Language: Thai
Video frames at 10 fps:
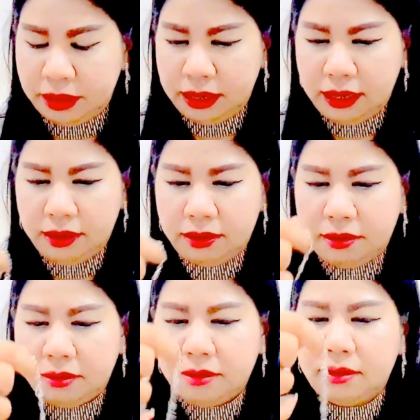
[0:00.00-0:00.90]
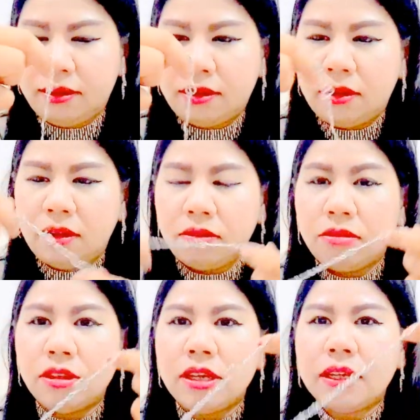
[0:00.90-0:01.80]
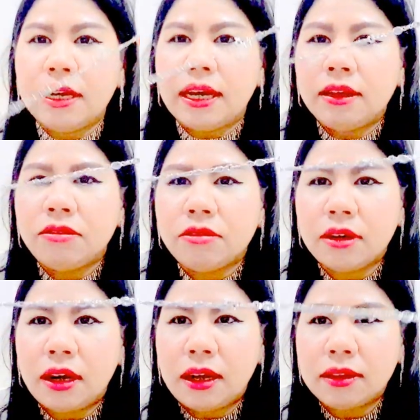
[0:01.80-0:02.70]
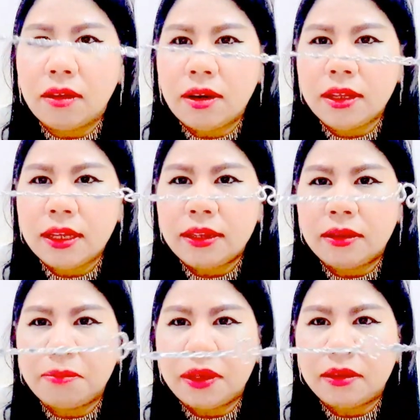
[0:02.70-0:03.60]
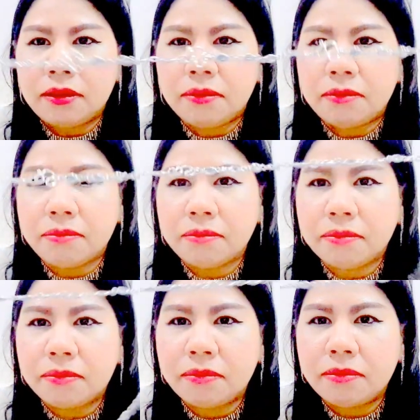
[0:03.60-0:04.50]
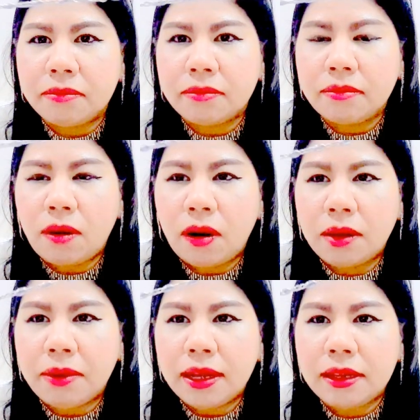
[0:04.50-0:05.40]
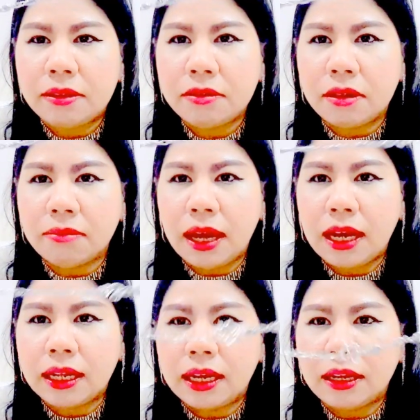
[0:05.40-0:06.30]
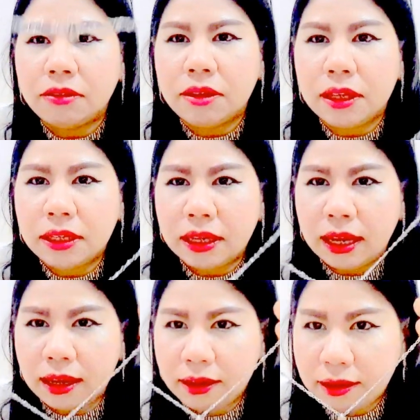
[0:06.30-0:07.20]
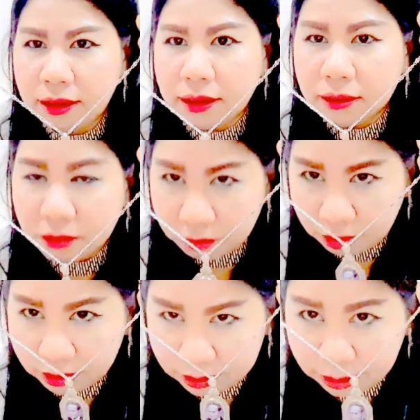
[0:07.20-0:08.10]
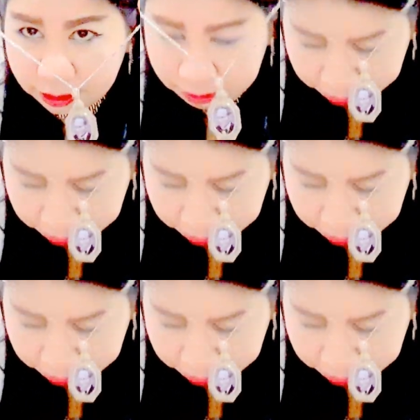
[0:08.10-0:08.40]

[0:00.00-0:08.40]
นะคะ ตัวนี้นะคะ ตัวสร้อยเนี่ยจะเป็นพลอยไพลินสวยมากนะคะ ตัวนี้เนี่ยค่ะคุณหมอจะใส่ให้